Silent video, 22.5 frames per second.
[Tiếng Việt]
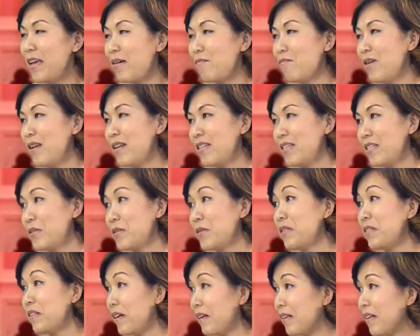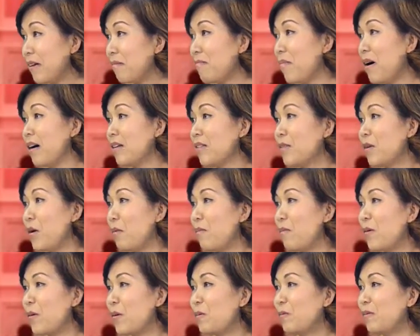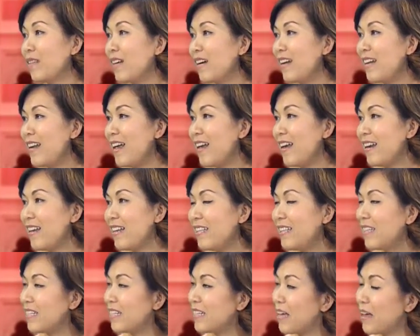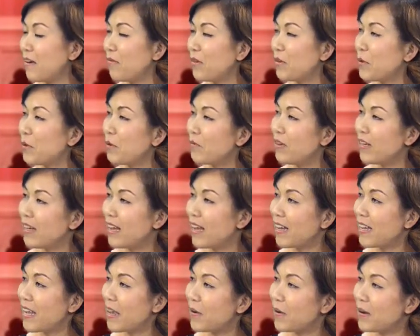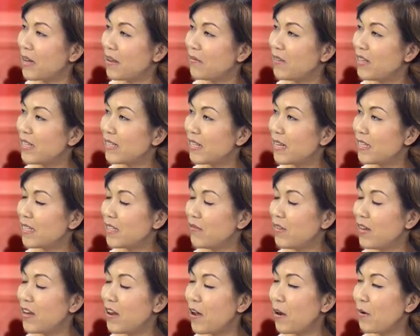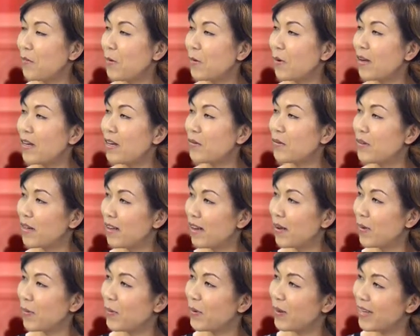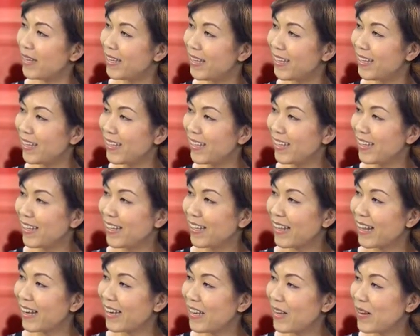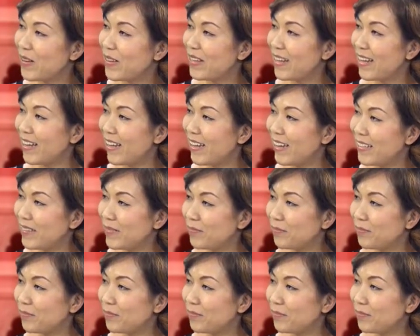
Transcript: Em biết là chị Julie rất là bận rộn mà cũng tới đây để chia sẻ với quý vị khán giả của đài Vista TV đó là một cái điều rất là quý. Thank you chị.